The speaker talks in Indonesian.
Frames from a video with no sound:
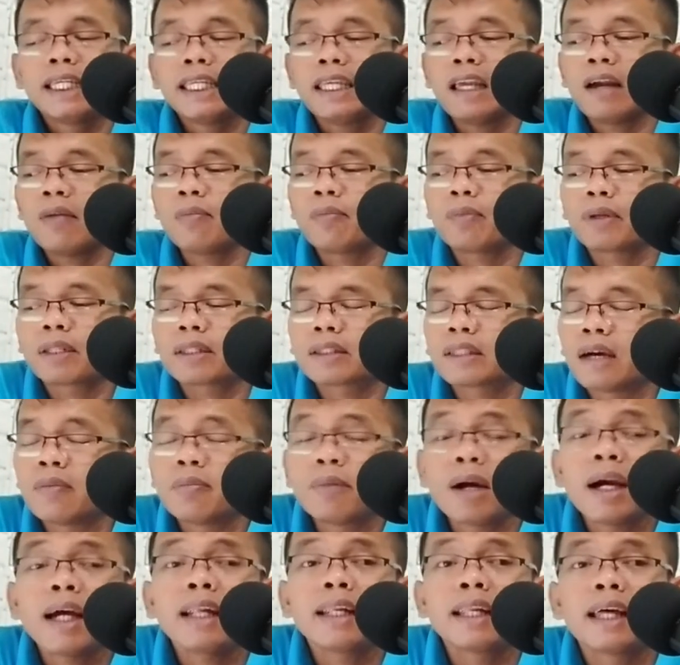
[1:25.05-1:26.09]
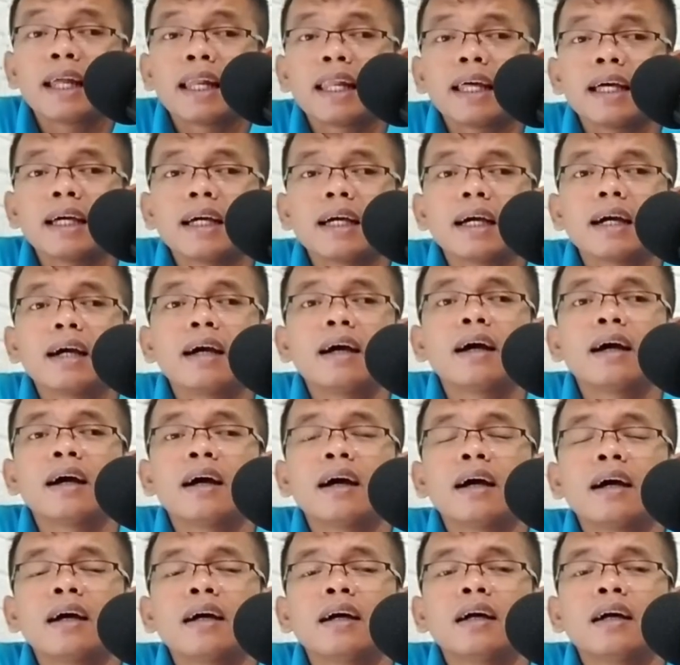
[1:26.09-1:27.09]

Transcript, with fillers: yang pertama adalah uh,